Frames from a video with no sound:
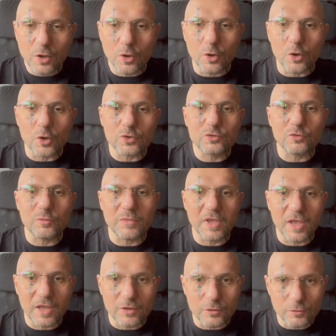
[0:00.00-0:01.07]

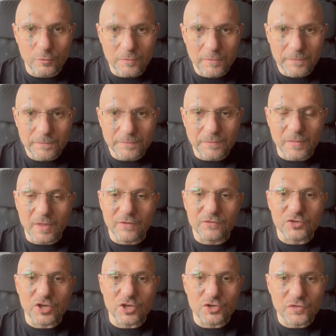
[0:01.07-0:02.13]
rozumieniu
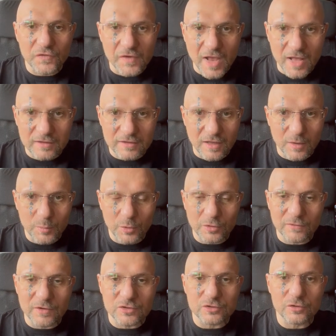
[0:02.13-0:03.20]
wszechświata,
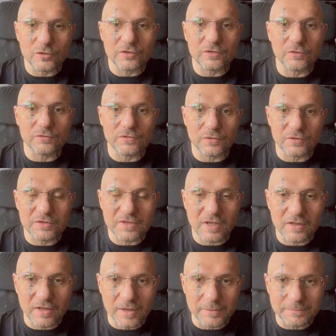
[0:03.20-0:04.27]
ponieważ to są
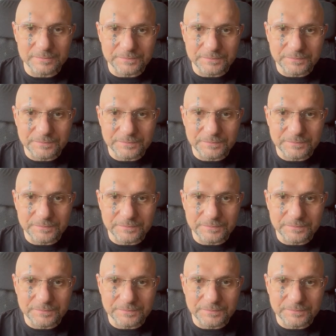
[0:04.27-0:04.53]
związane